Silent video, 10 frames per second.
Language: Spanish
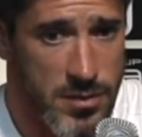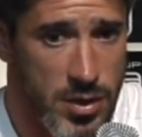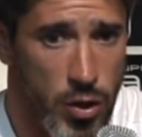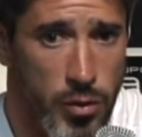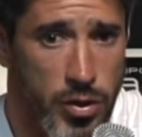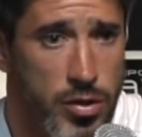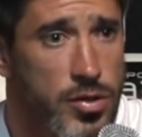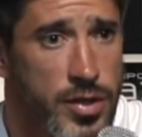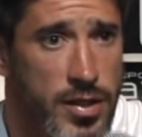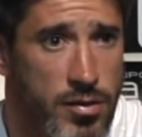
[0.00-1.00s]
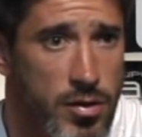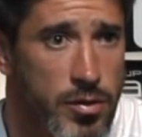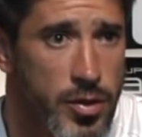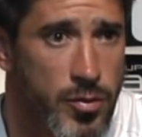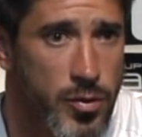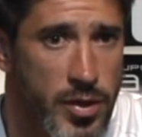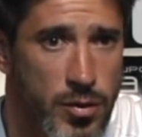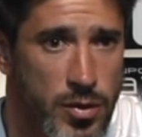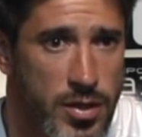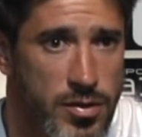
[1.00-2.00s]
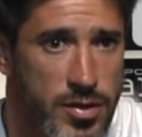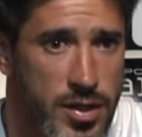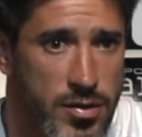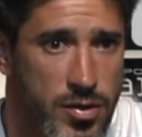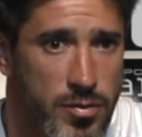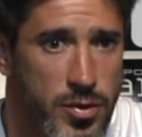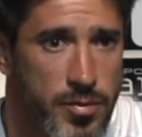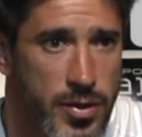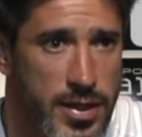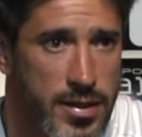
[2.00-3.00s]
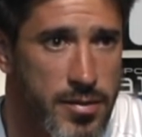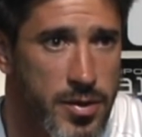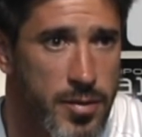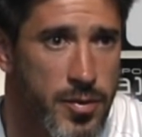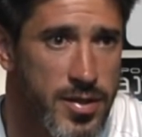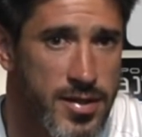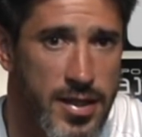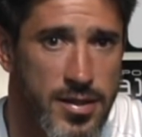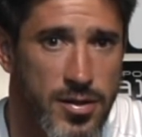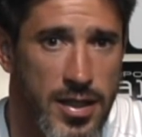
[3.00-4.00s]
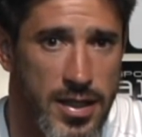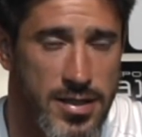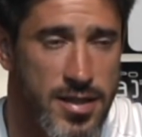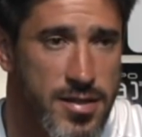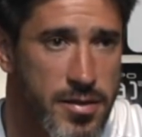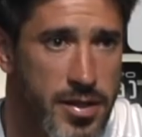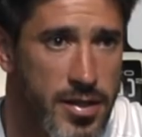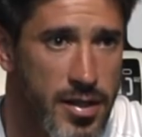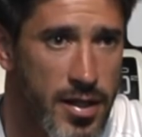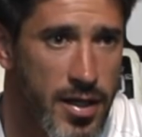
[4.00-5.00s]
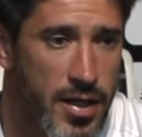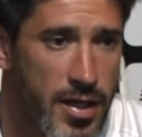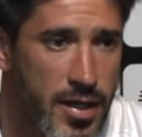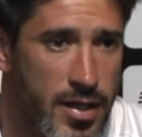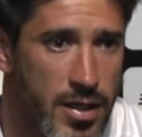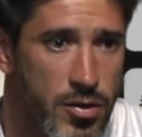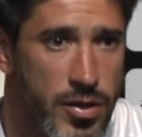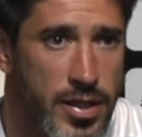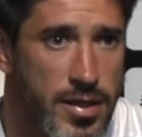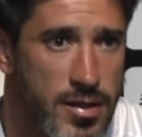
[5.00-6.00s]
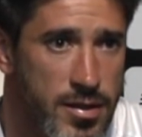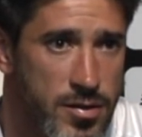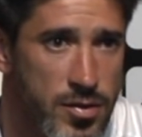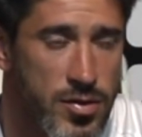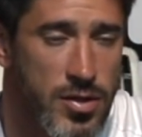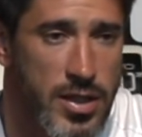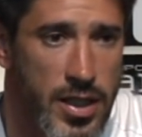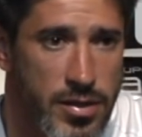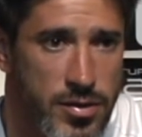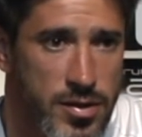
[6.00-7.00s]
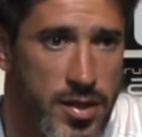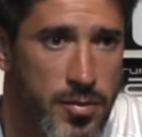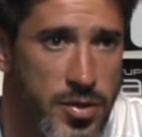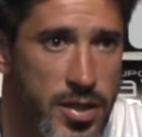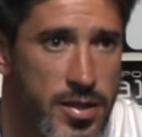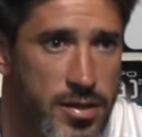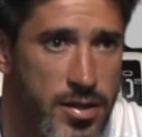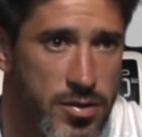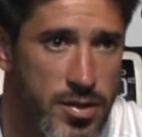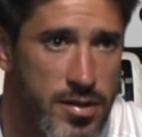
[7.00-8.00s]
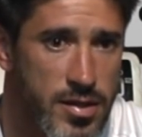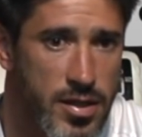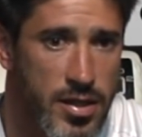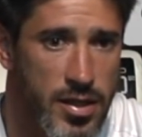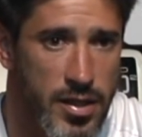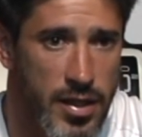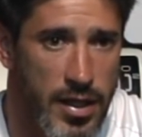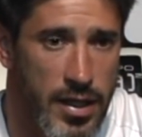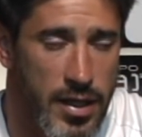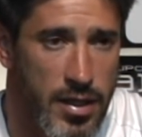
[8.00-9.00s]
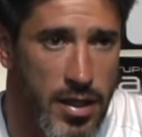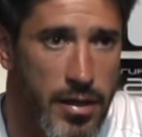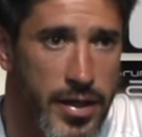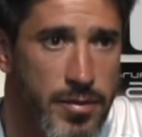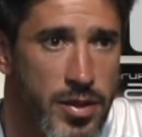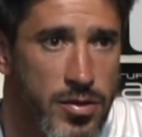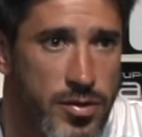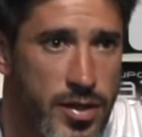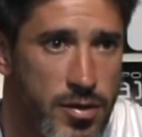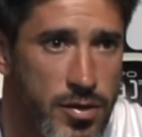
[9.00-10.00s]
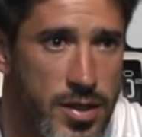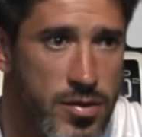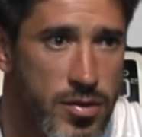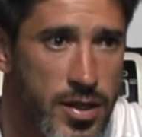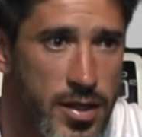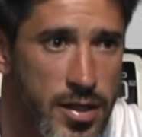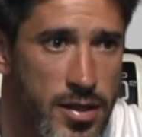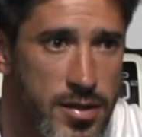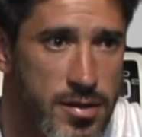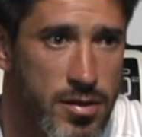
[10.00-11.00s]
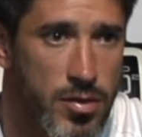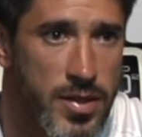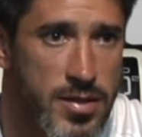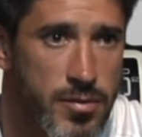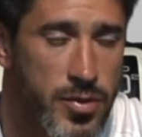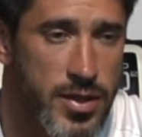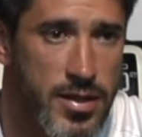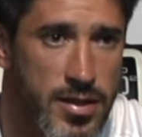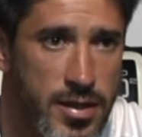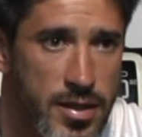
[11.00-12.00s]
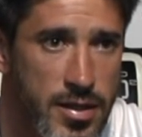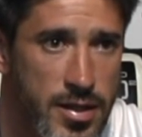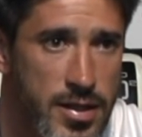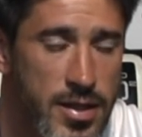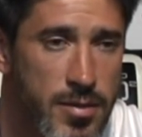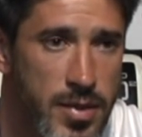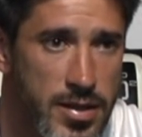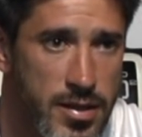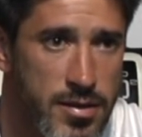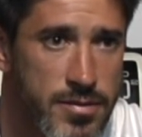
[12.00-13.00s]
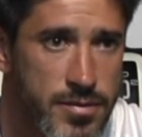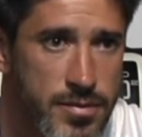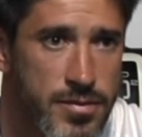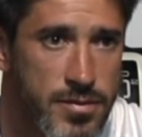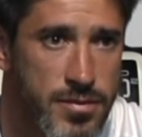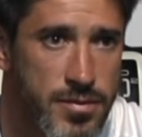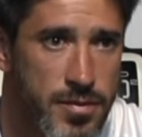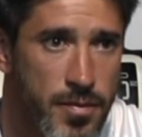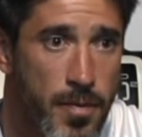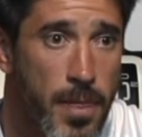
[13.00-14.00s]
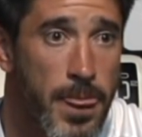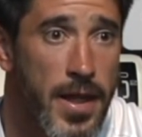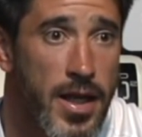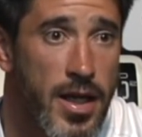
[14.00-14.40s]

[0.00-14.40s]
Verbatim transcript: Los veo contentos, los veo muy bien unidos y eso es muy importante porque después adentro de la cancha se ve que corren, son solidarios y se apoyan entre ellos. Así que la verdad me encontré con eso que es lo más importante que, tiene el plantel. ¿Y en a la titularidad?